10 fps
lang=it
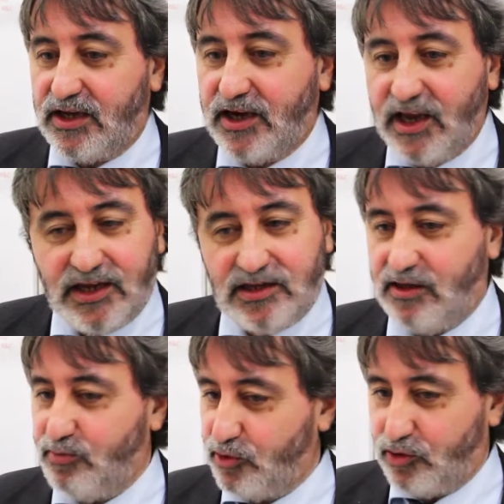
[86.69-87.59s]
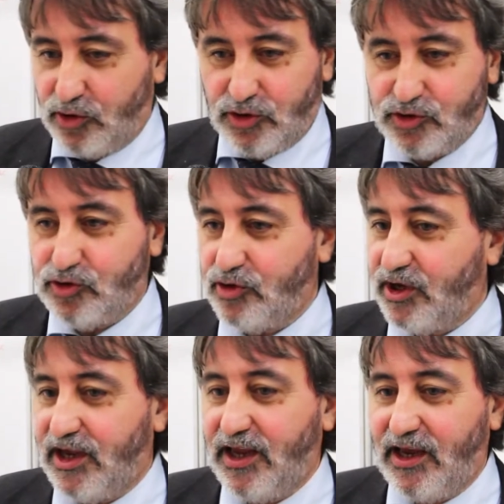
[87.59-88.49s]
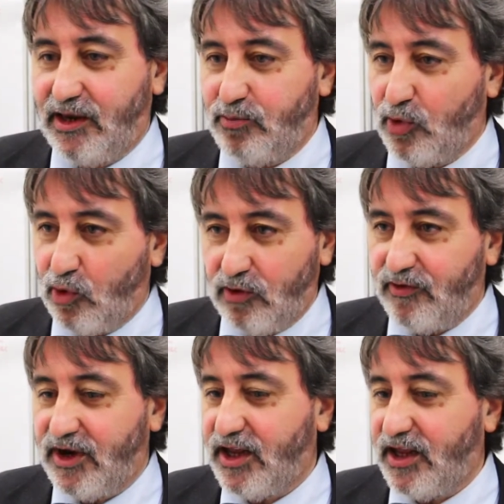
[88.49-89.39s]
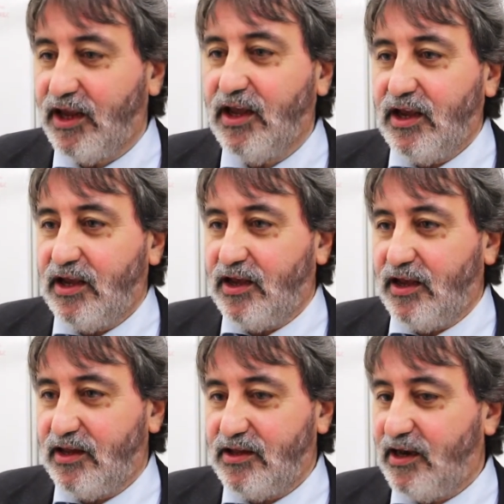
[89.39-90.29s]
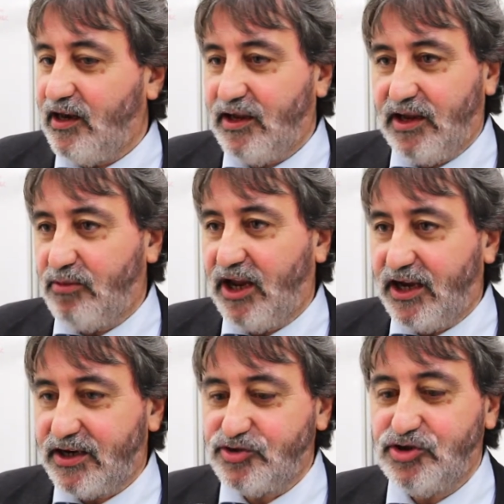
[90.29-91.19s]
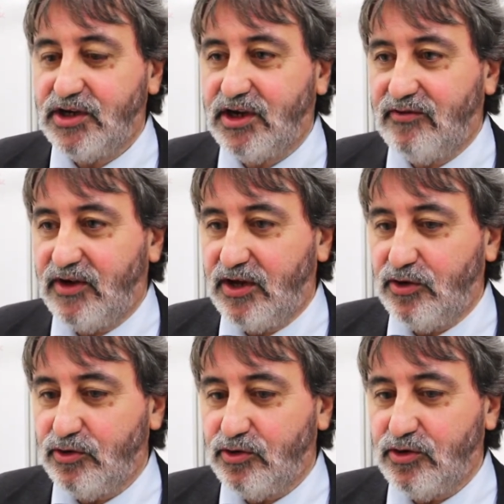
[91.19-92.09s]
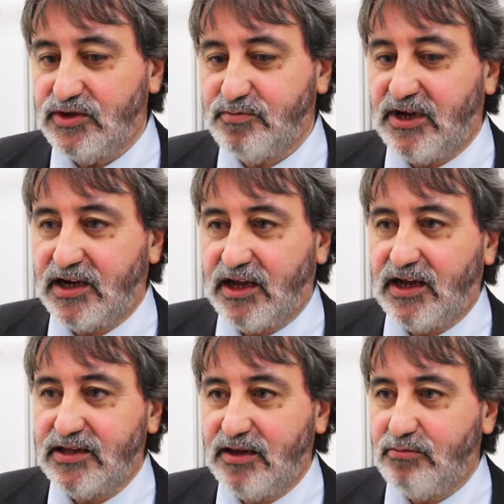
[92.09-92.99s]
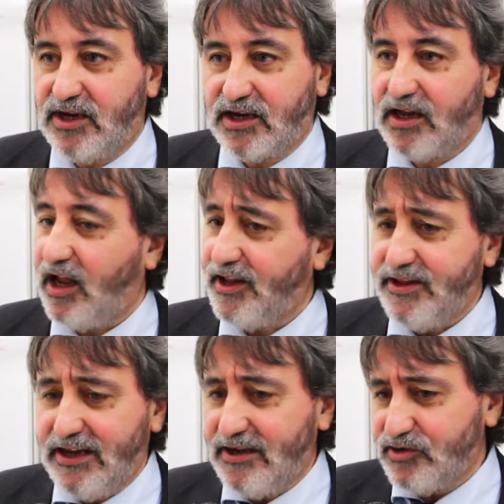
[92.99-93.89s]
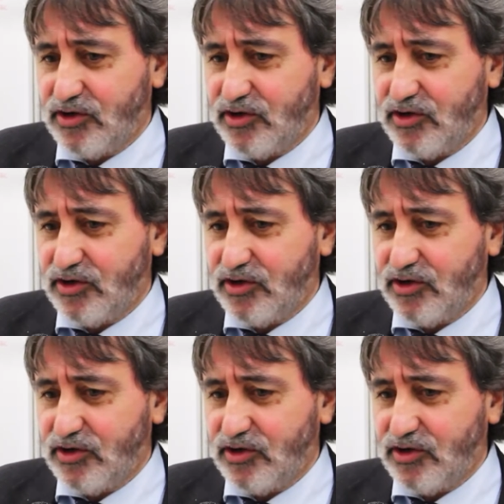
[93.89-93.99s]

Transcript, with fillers: traghetti piuttosto che le polveri eh, delle merci che vengono sbarcate imbarcate.